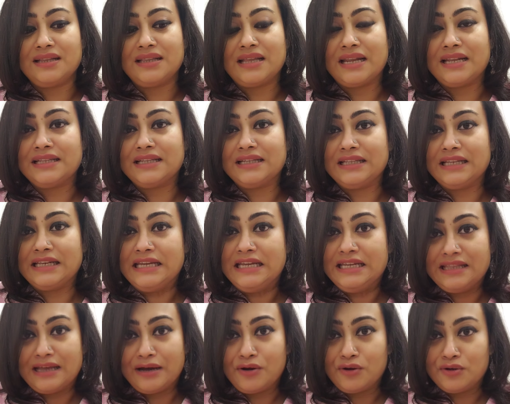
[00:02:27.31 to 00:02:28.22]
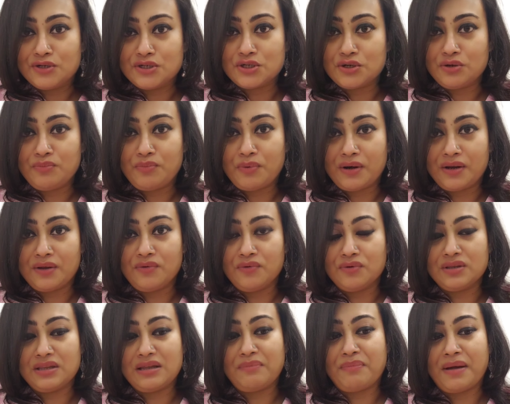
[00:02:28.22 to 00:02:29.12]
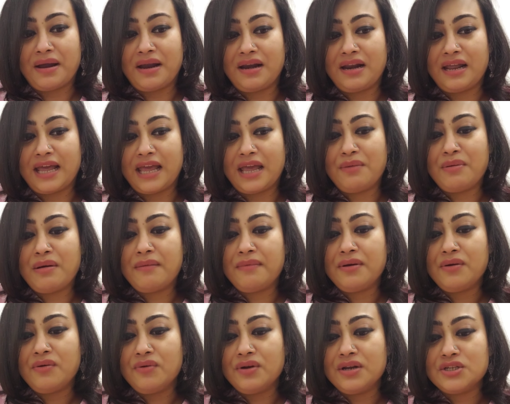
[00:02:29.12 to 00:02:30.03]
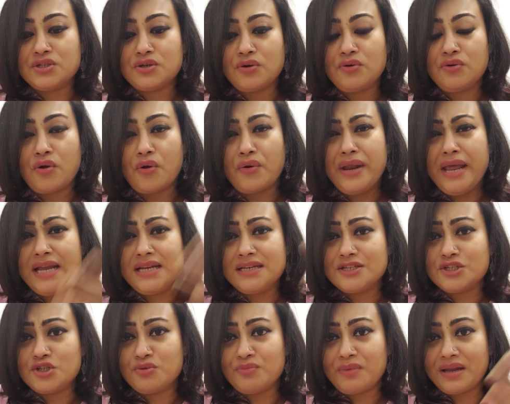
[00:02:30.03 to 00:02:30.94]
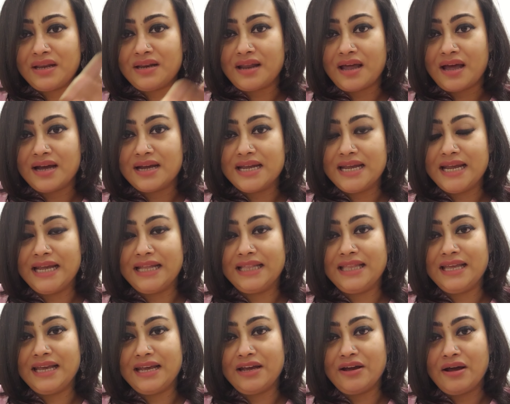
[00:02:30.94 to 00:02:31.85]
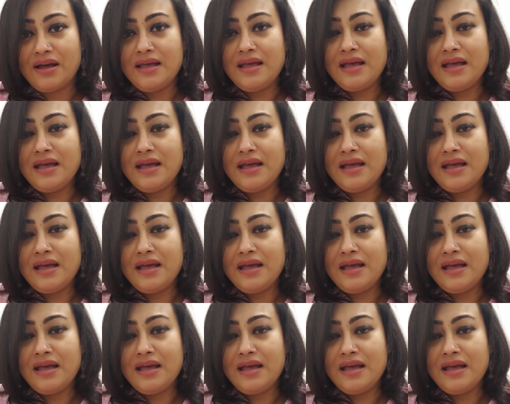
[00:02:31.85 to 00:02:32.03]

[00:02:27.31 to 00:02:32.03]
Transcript: তারা তাদের খিদা কন্ট্রোল পরে করতে পারে না এভাবে করে যখন অনেকটা সময় না খেয়ে থেকে